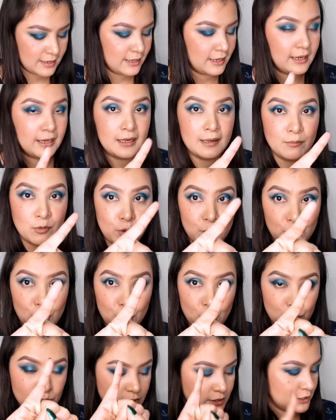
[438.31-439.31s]
And I'm going
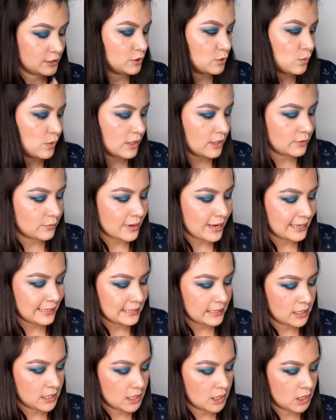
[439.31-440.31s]
to use this one right
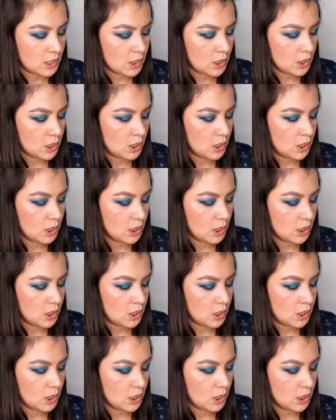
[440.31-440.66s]
here.